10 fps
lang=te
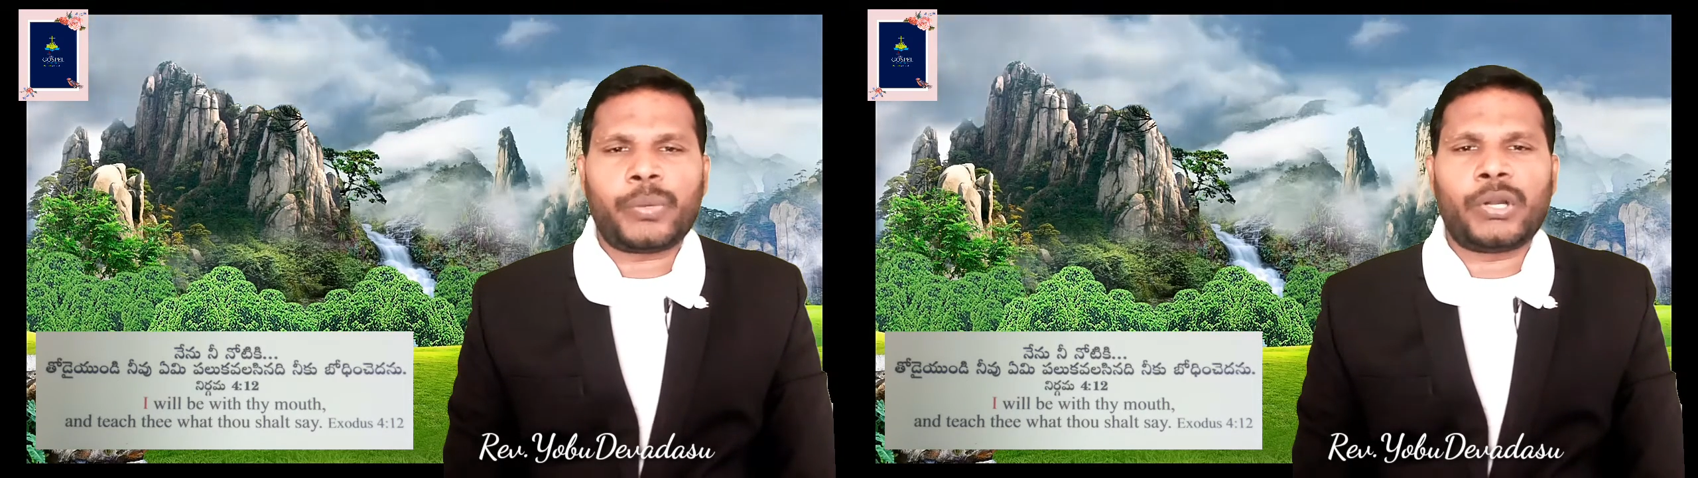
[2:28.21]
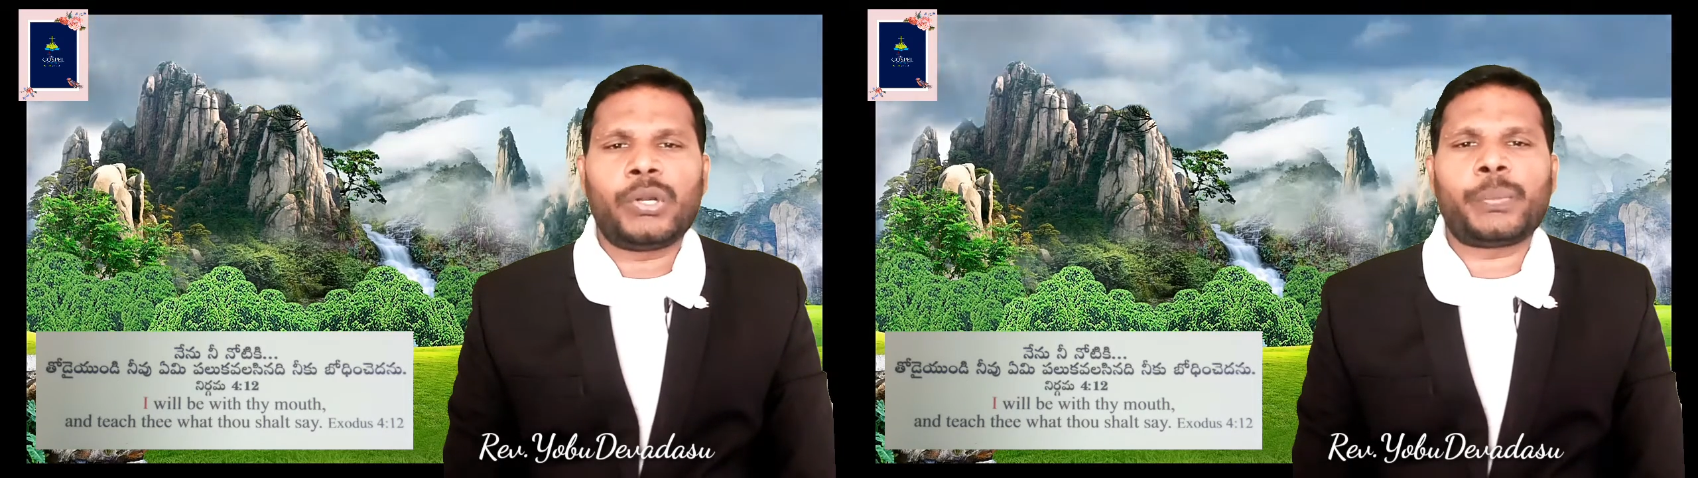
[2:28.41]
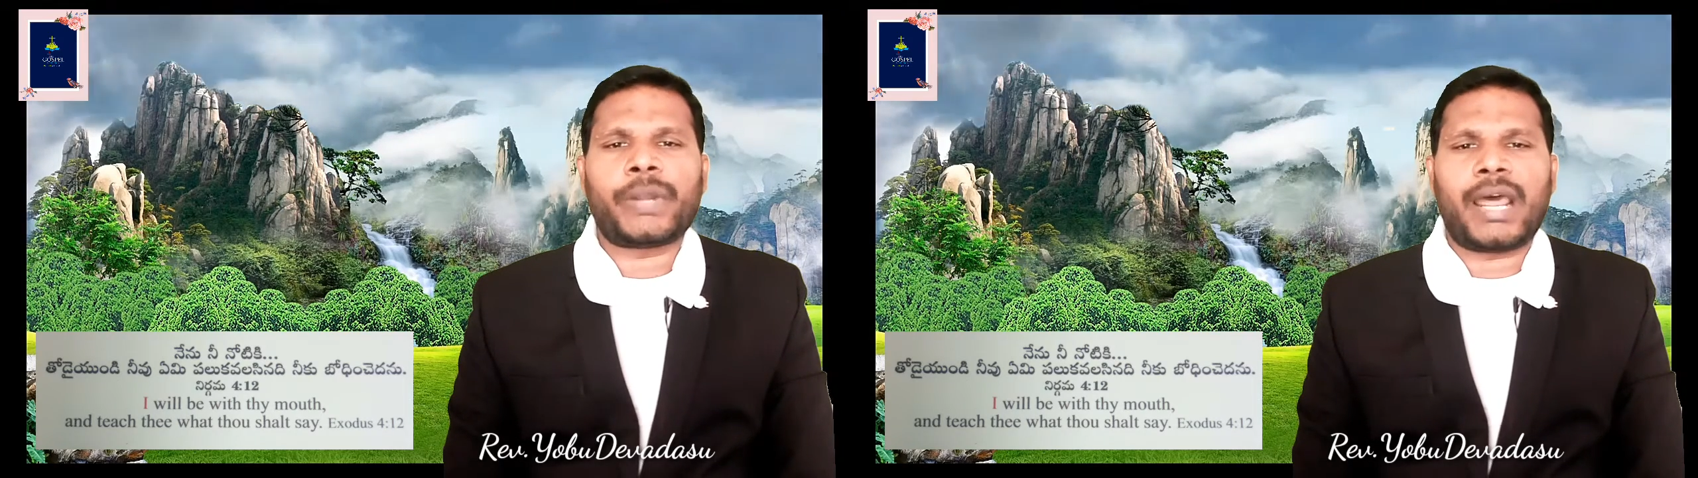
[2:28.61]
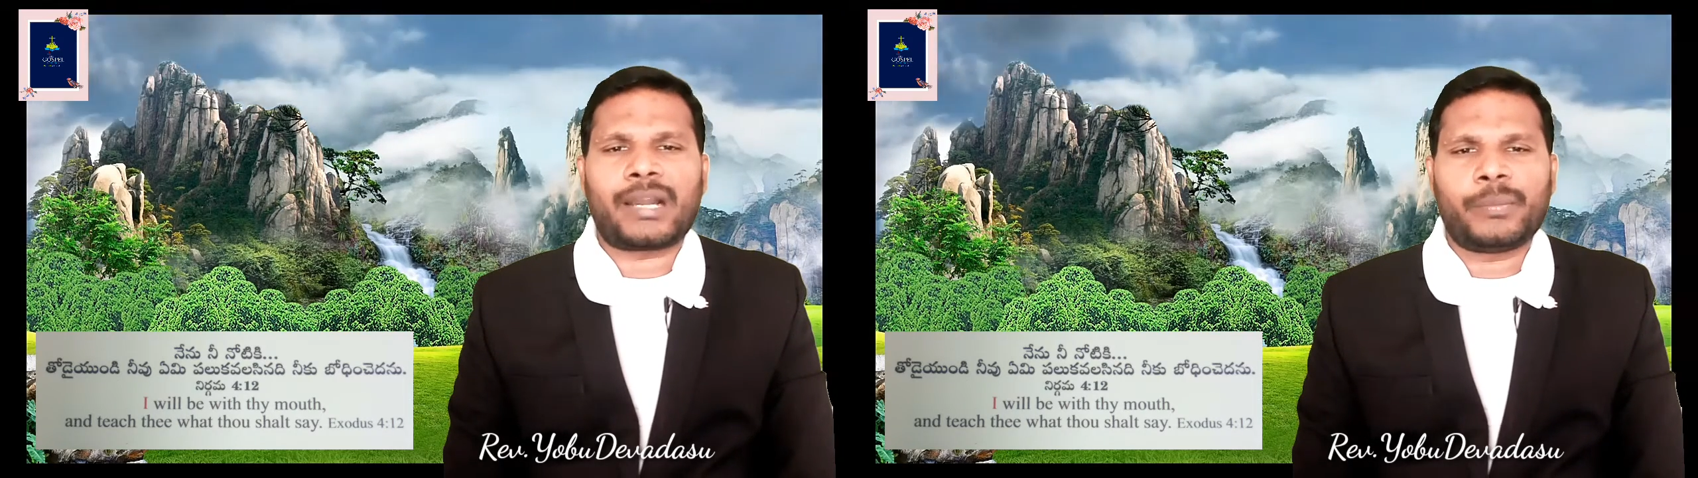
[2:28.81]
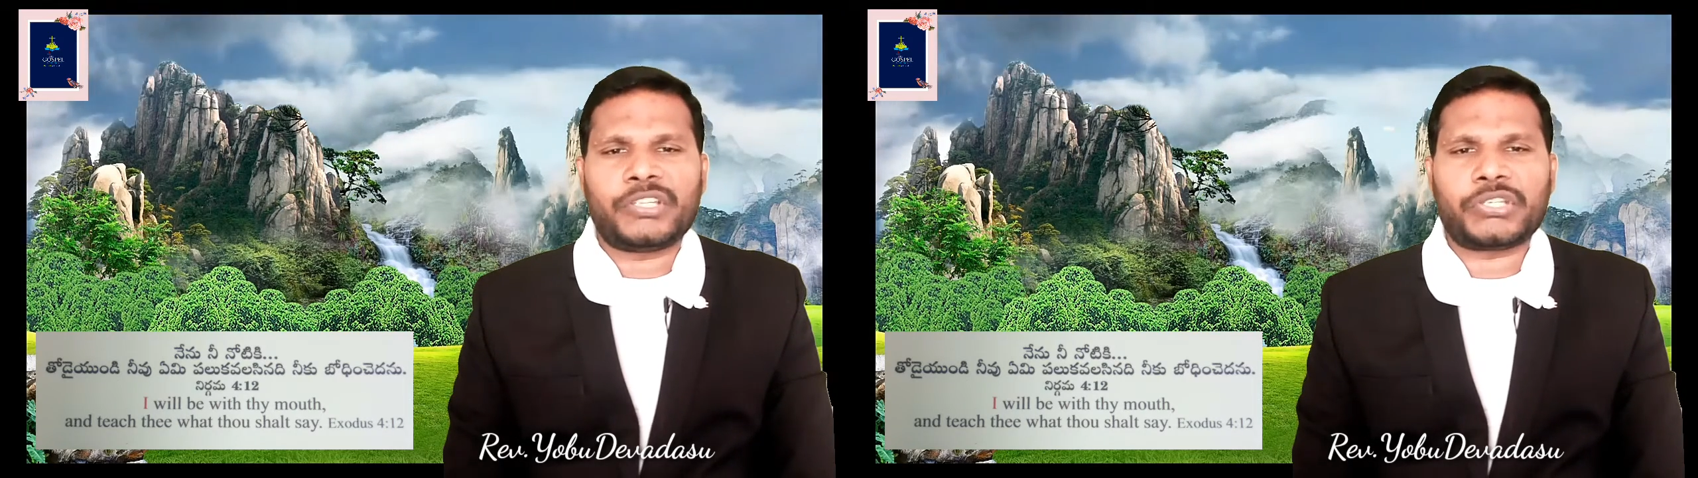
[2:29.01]
పనులు
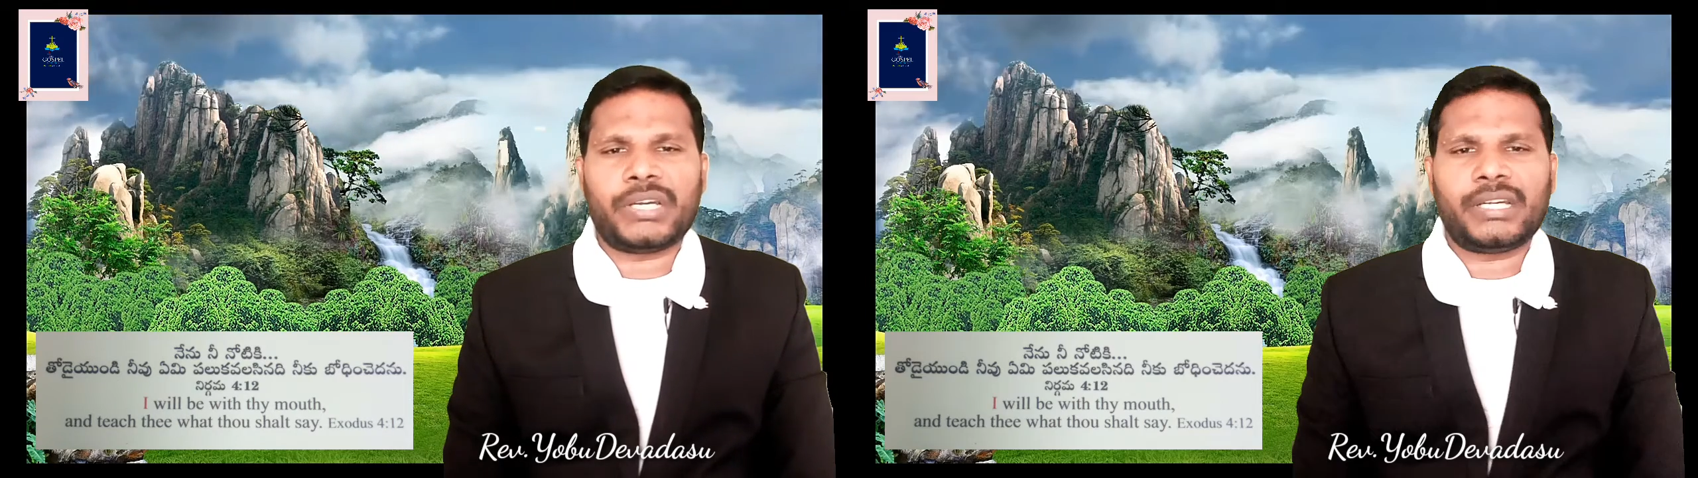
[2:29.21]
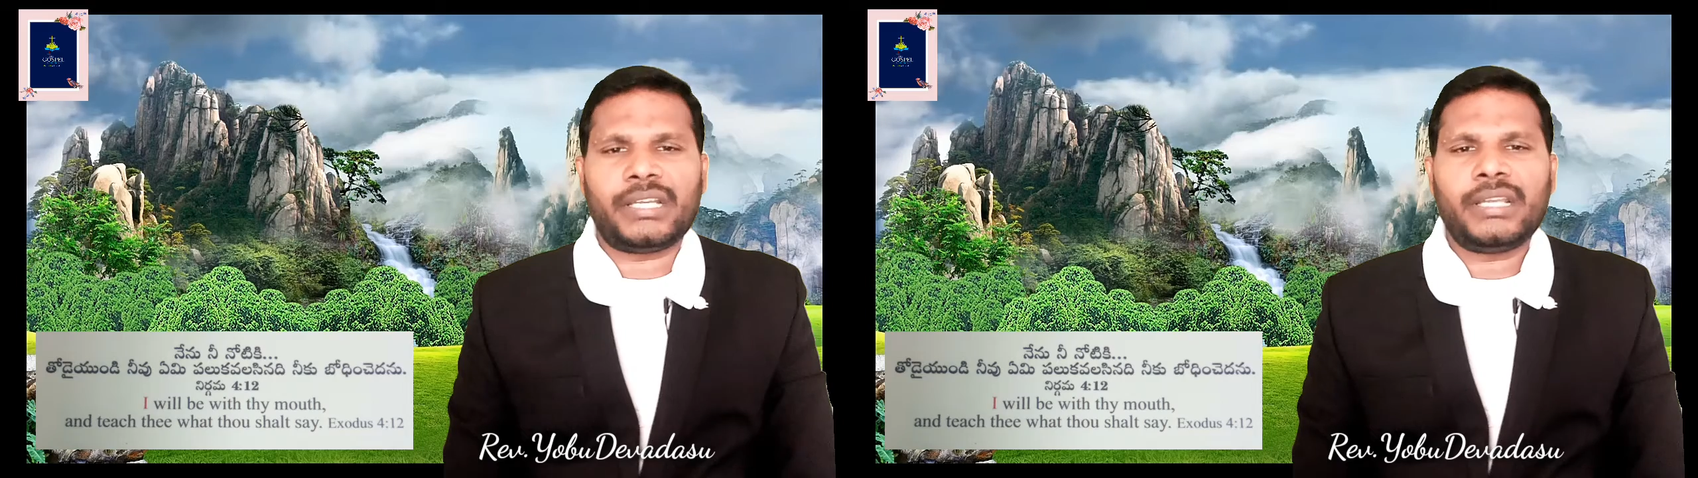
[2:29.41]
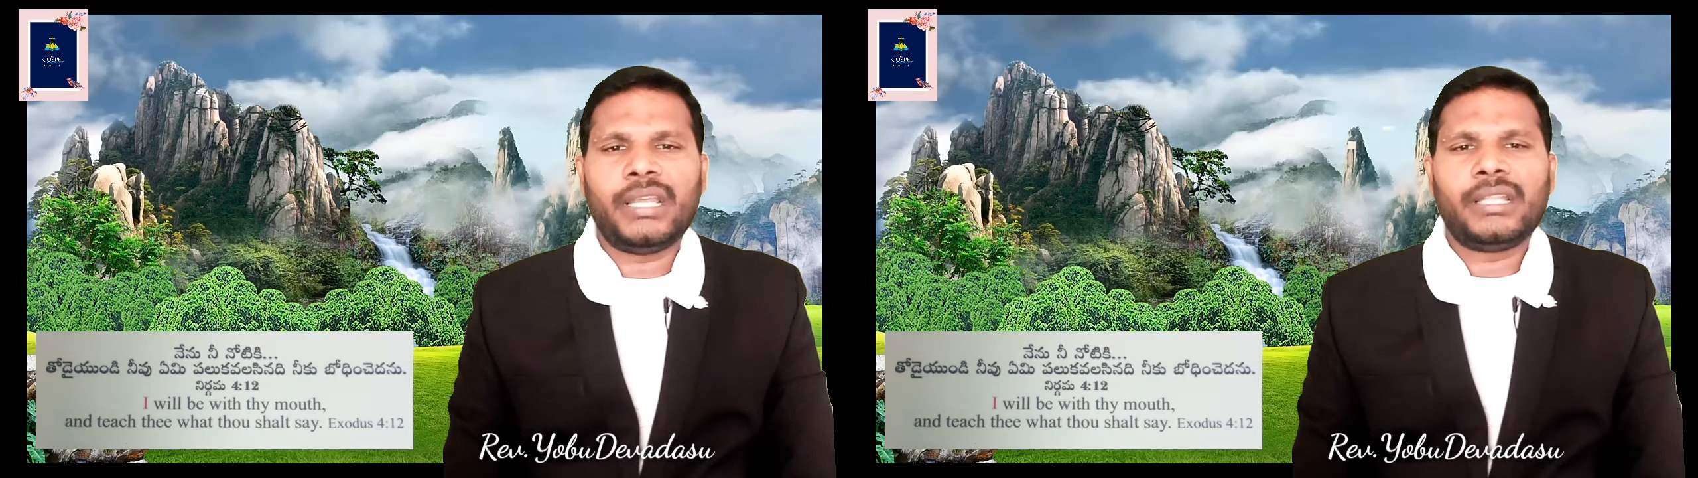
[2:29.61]
ప్రారంభించండి